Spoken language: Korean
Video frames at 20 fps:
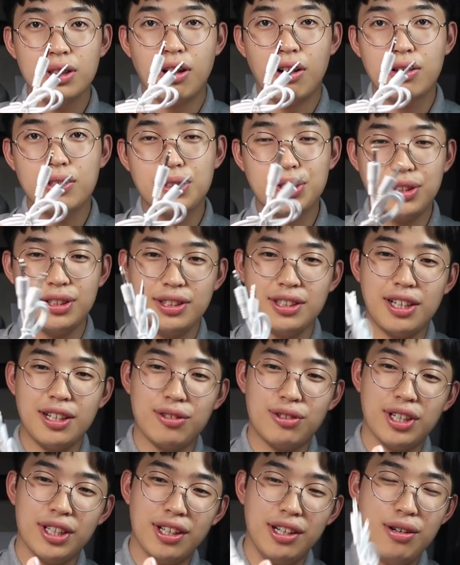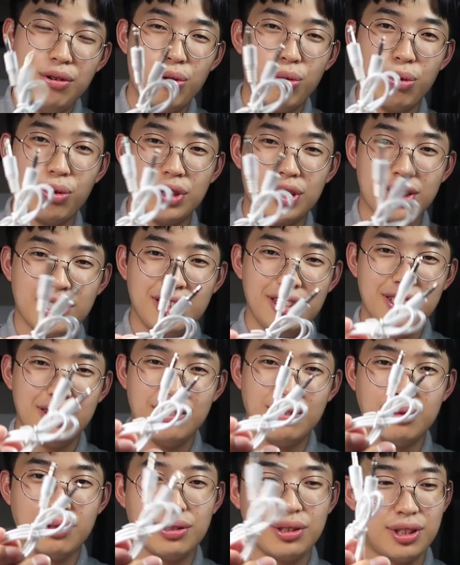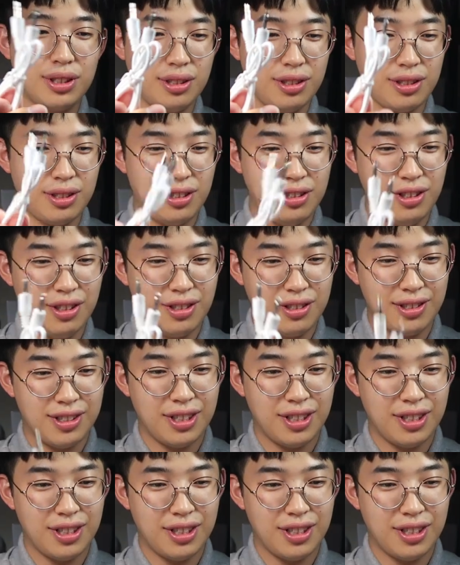옥스라고 하나요? 옥스? 옥스선